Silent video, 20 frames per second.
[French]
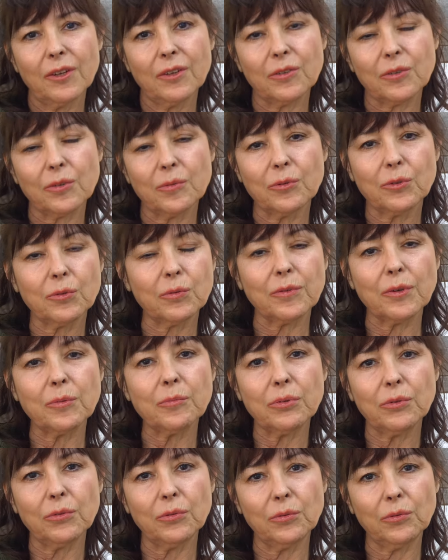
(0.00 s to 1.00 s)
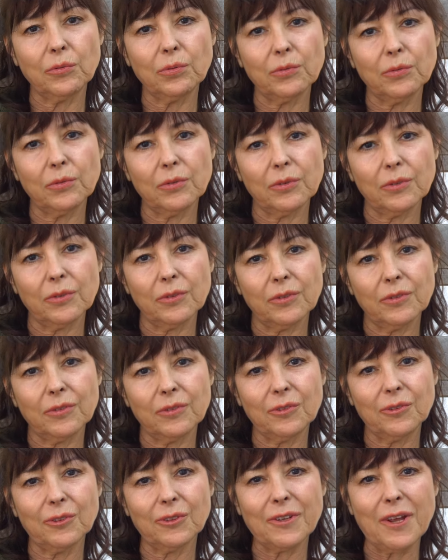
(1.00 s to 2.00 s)
Je me souviens plus du tout euh,
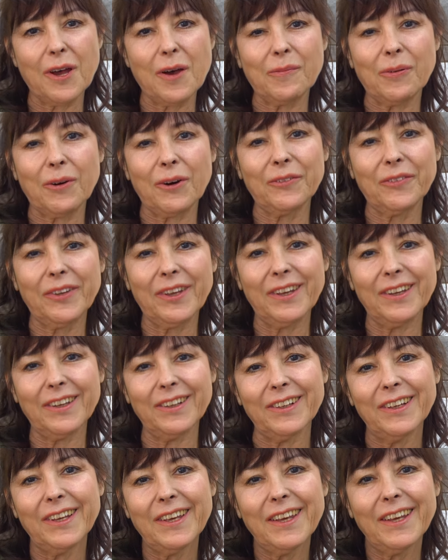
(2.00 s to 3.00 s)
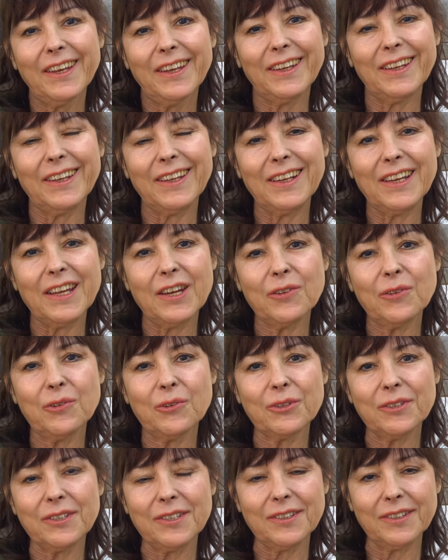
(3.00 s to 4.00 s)
du nom de la première. Et il y a eu
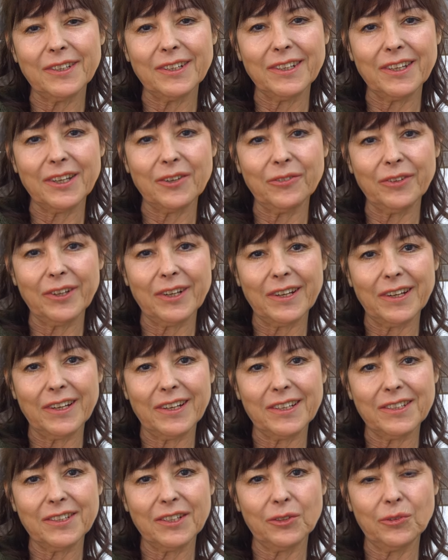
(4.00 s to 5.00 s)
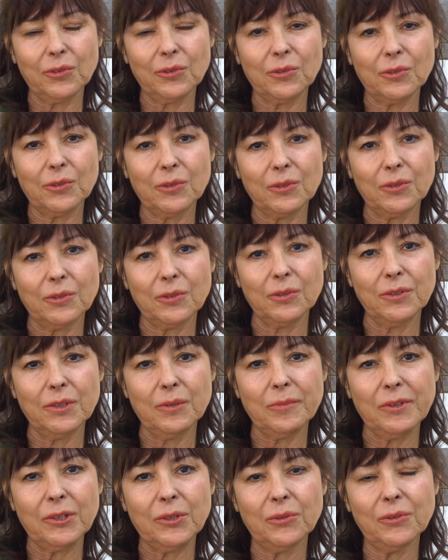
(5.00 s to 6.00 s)
aussi celle qui a fait la, statue de,
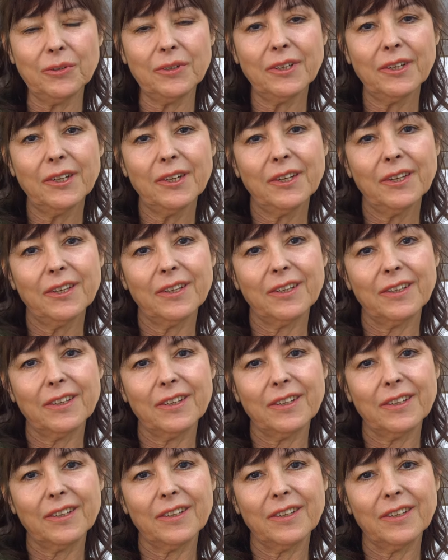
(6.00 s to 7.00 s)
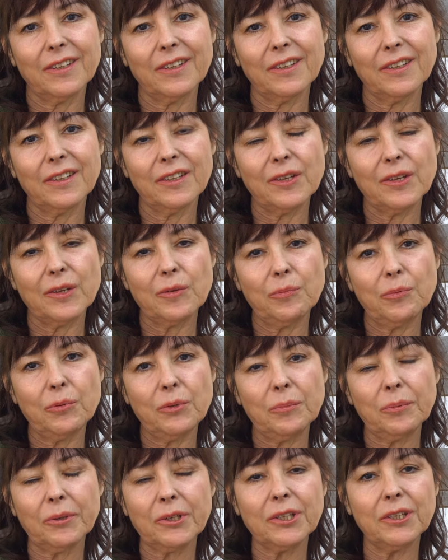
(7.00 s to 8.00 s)
Denis Mignot. Et,
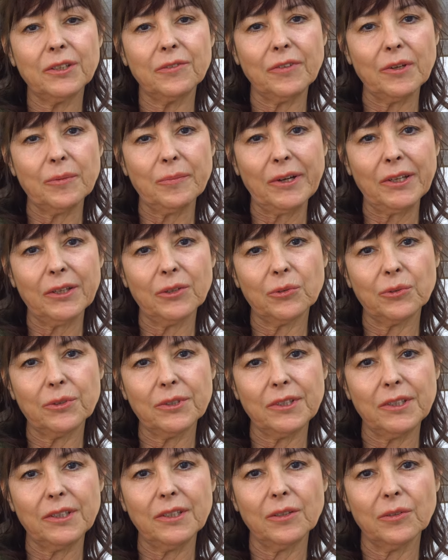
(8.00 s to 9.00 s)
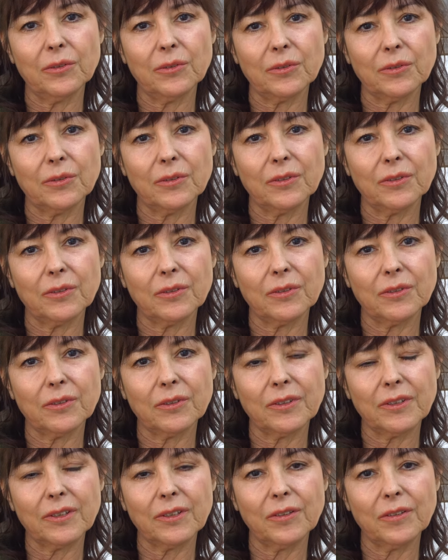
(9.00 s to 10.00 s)
puis Brigitte Weyman aussi, euh,
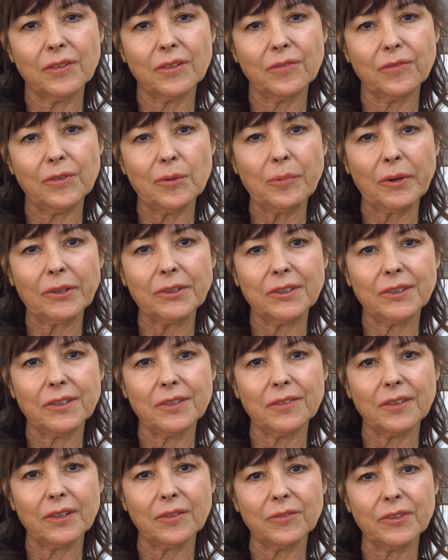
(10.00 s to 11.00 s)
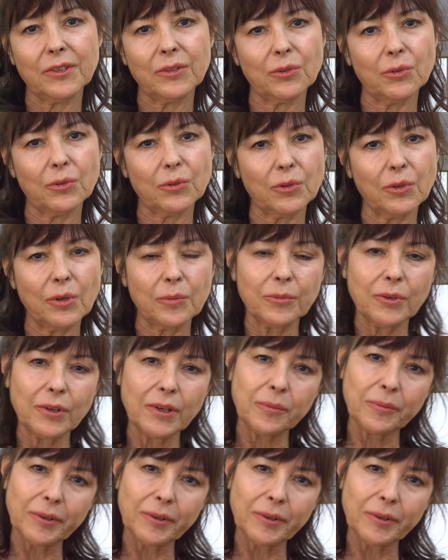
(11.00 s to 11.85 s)
qui fait partie des services comme de la